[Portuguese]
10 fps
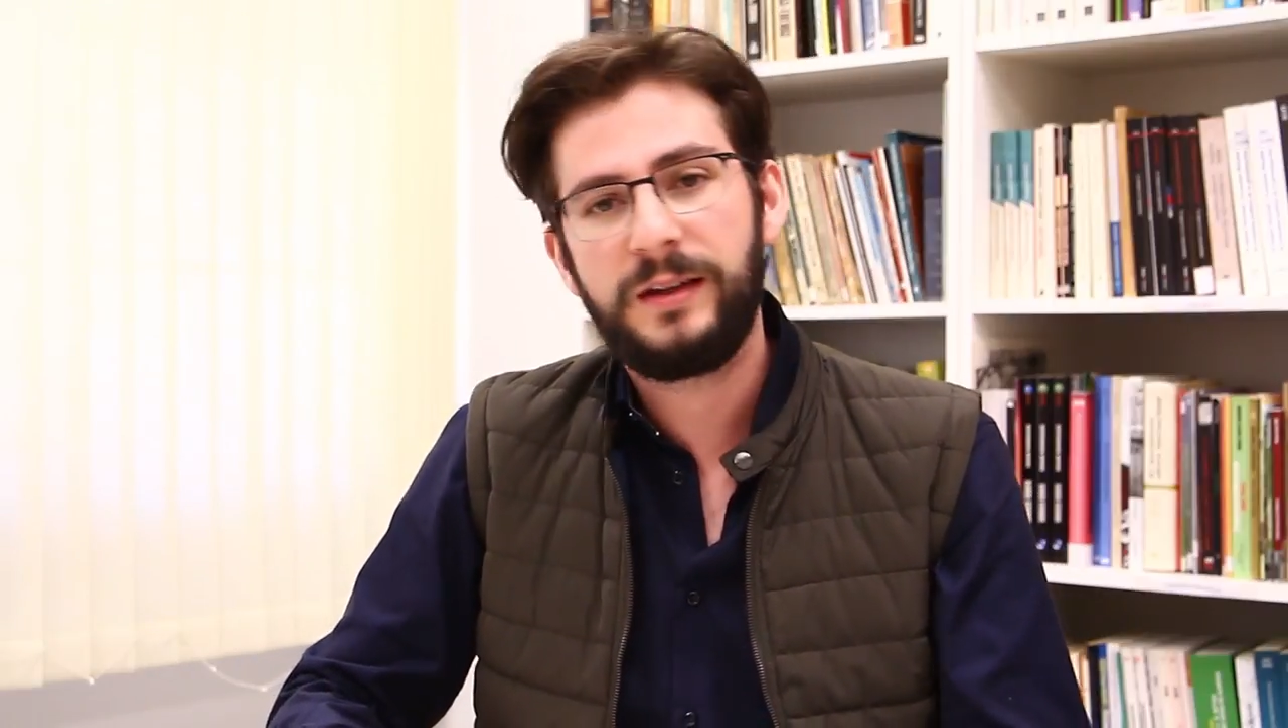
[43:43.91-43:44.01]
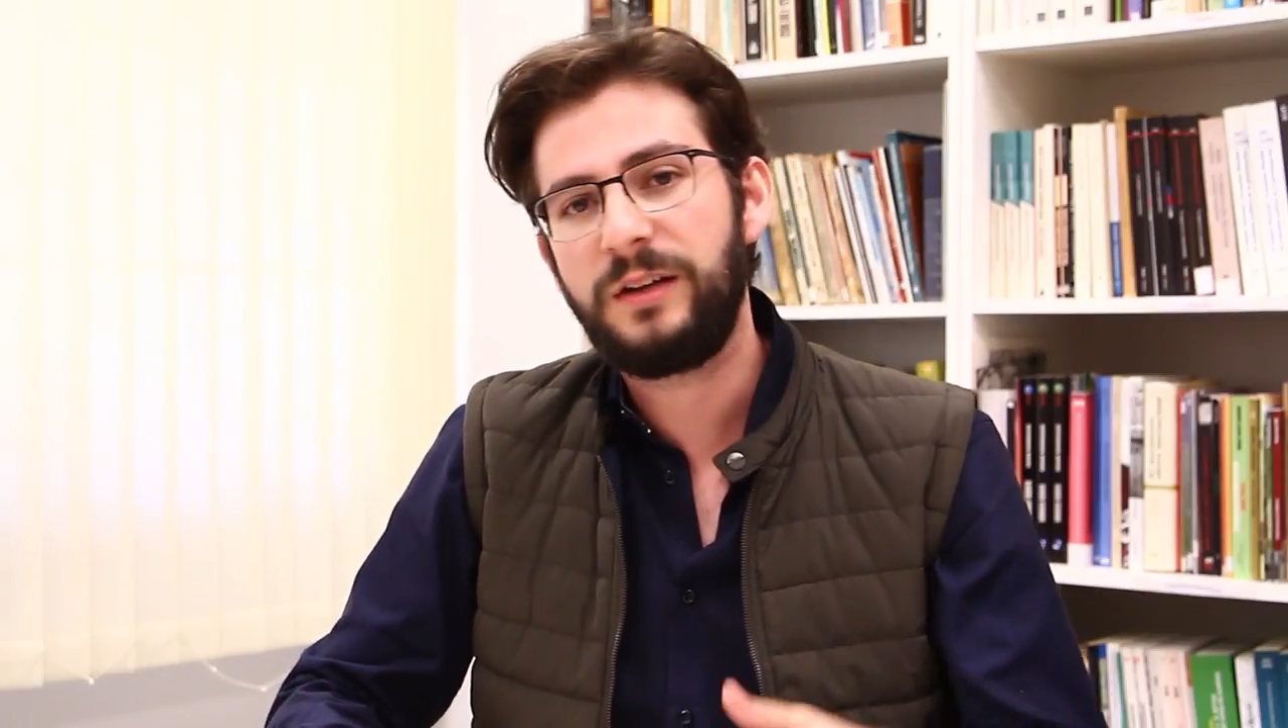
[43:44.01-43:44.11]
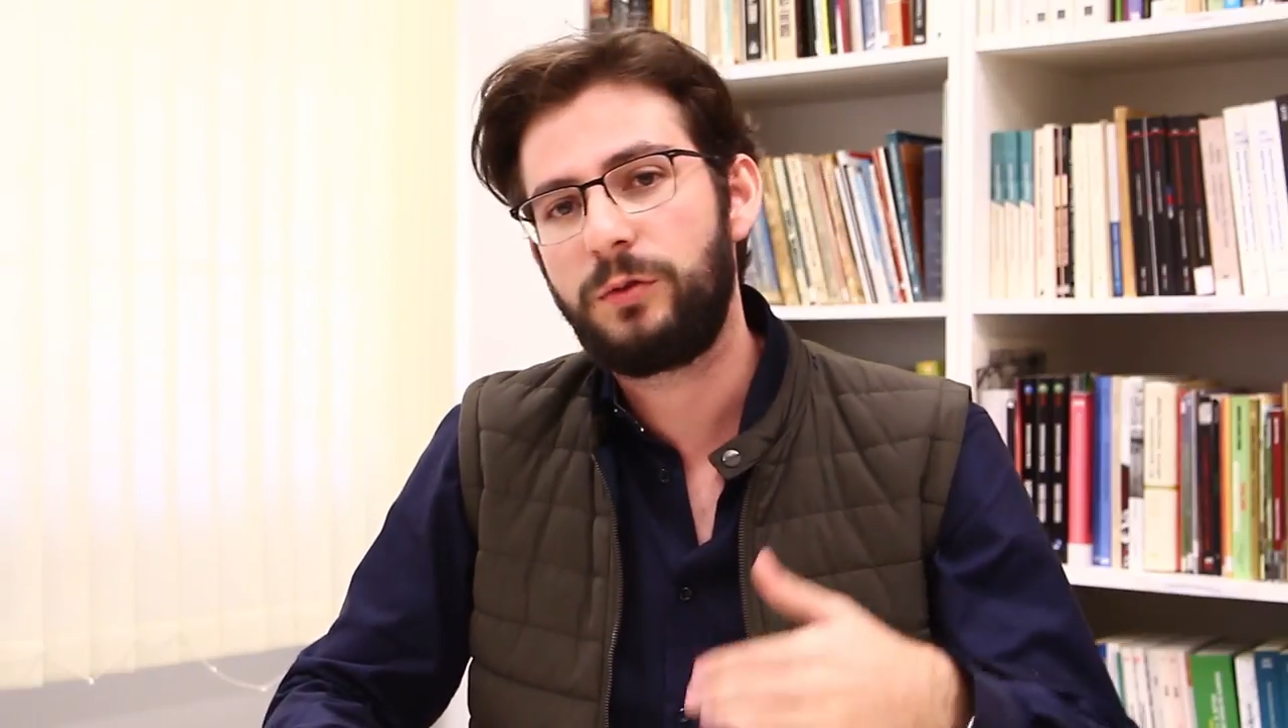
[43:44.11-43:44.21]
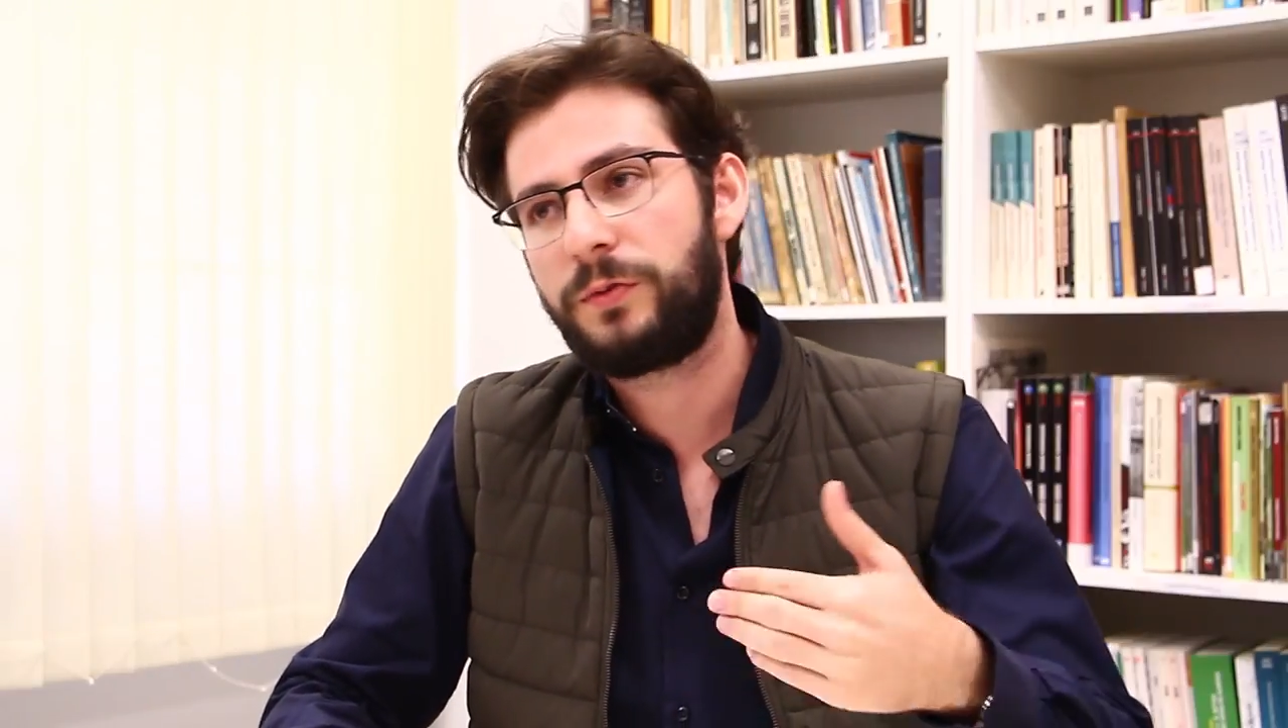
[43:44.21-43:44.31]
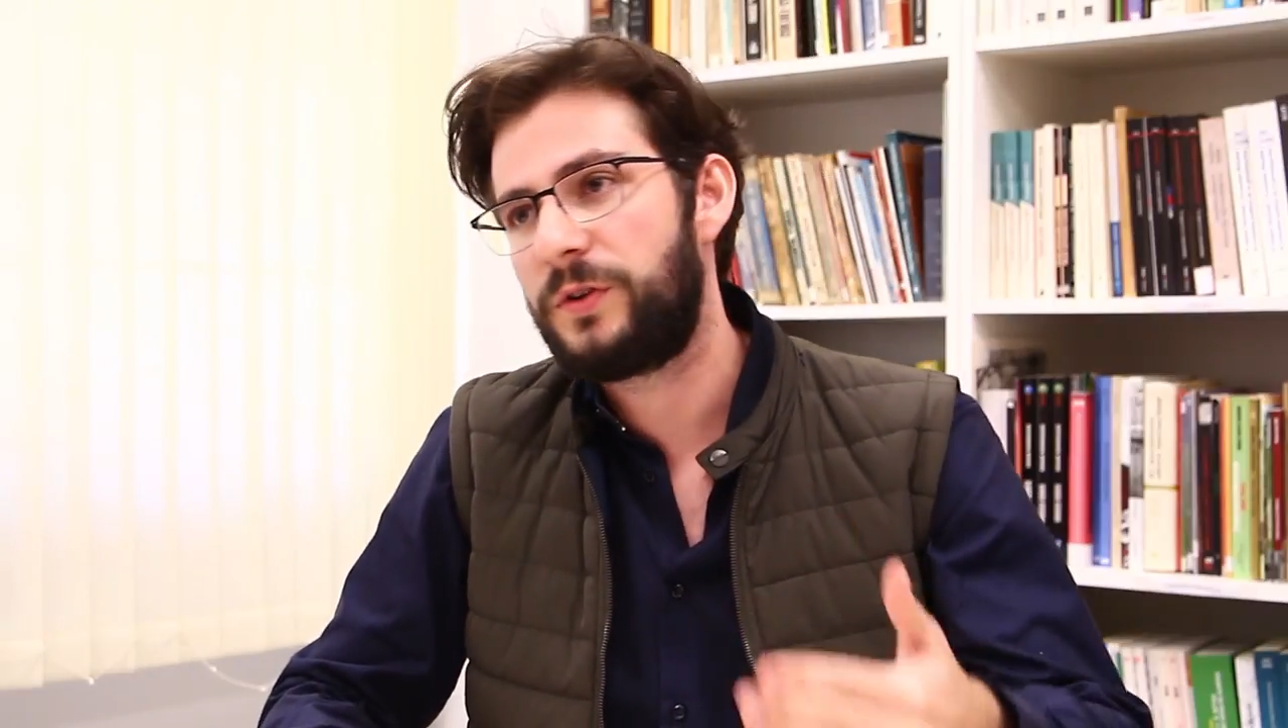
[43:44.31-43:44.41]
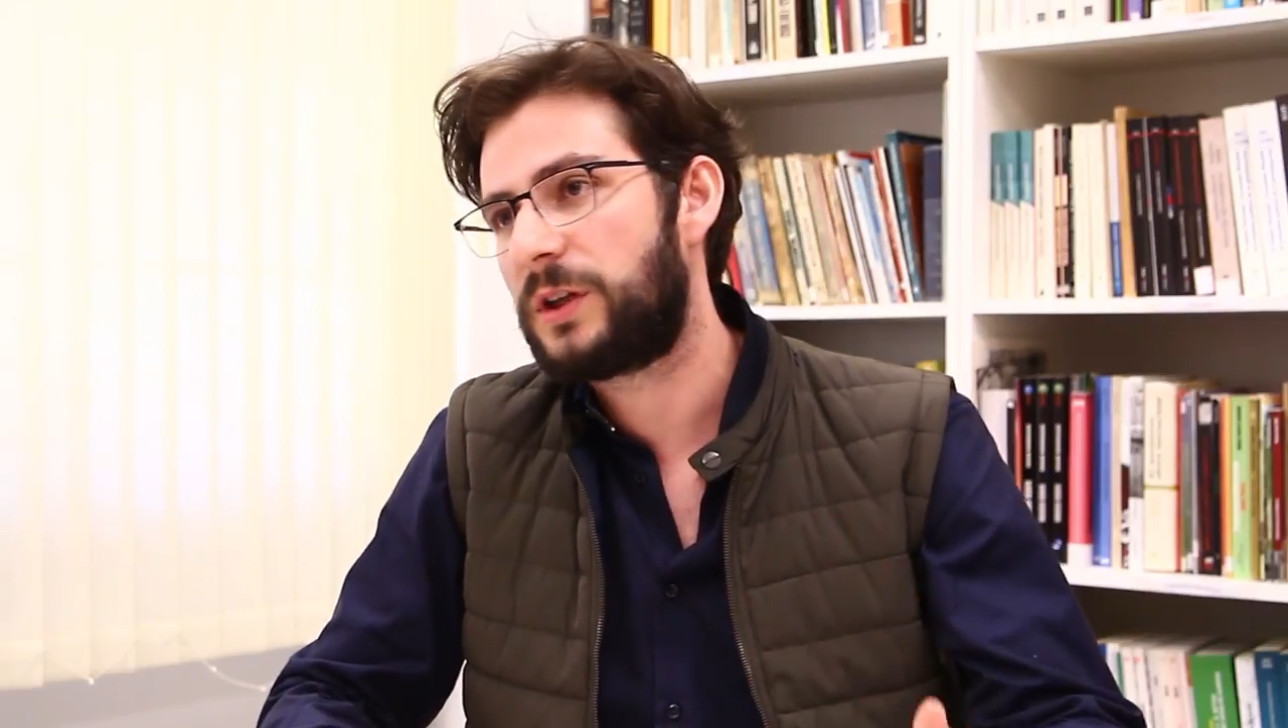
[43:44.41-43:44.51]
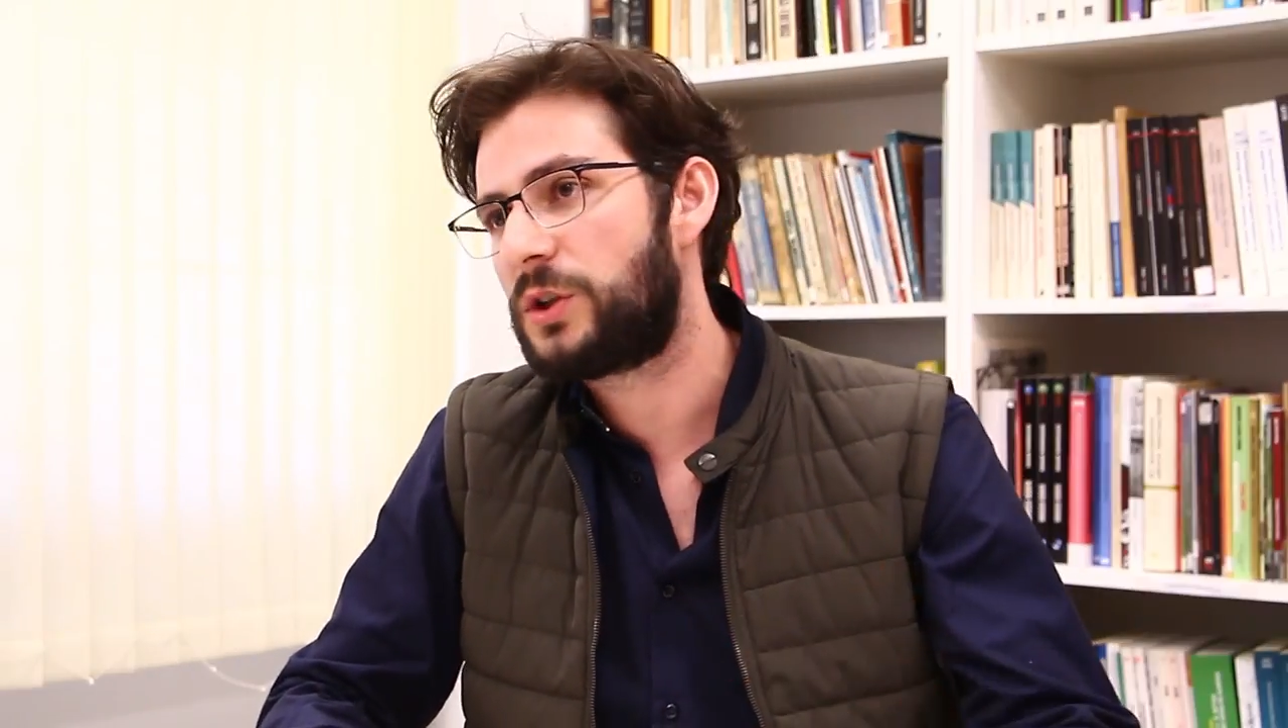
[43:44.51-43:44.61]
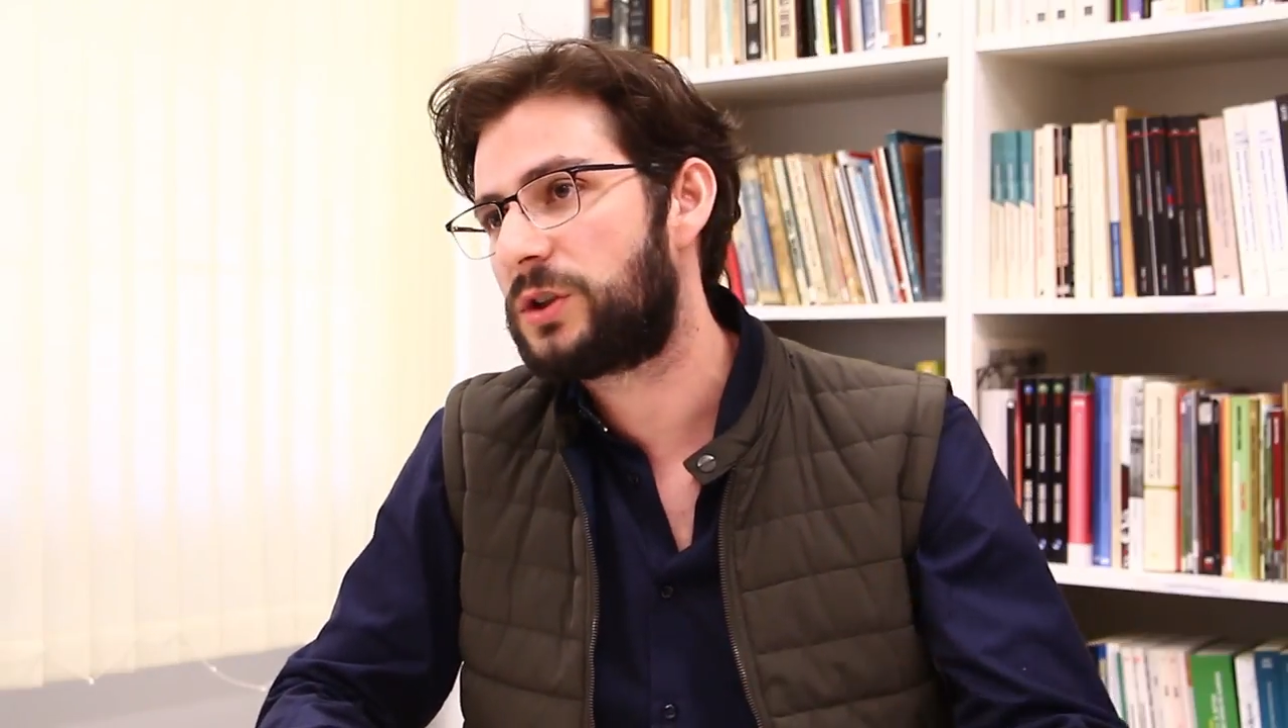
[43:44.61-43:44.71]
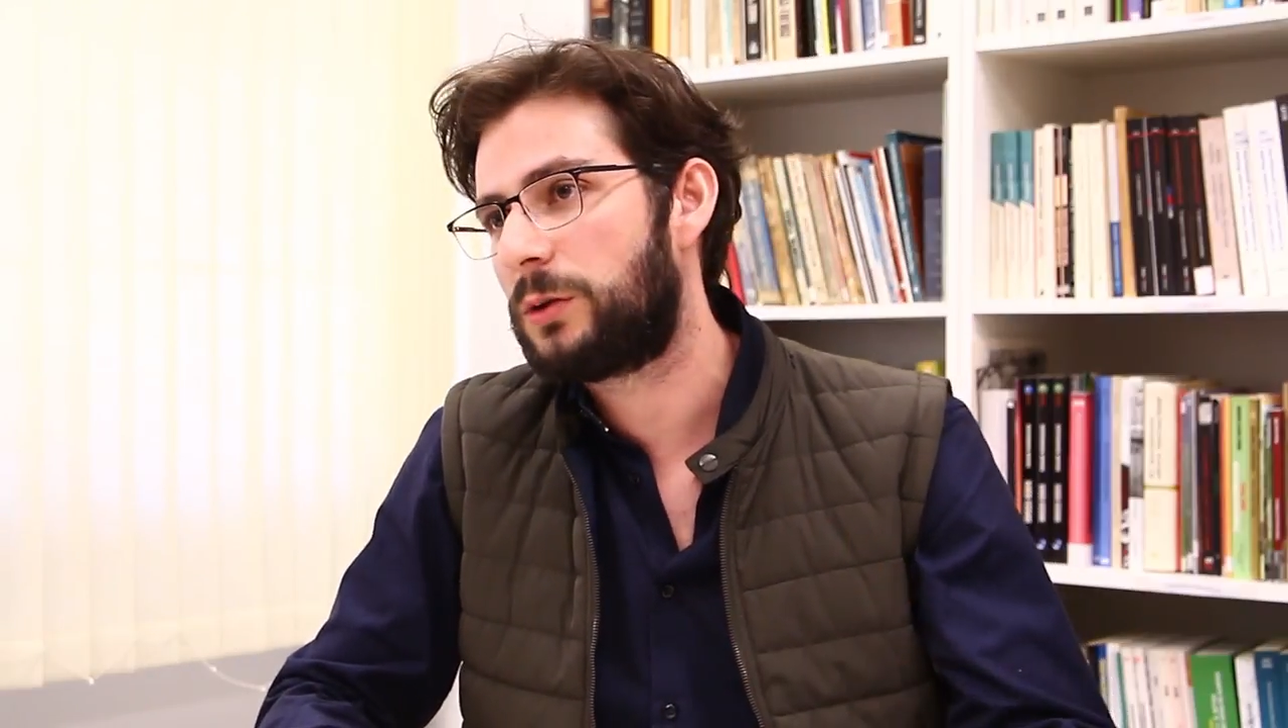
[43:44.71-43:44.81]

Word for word: desde o fim da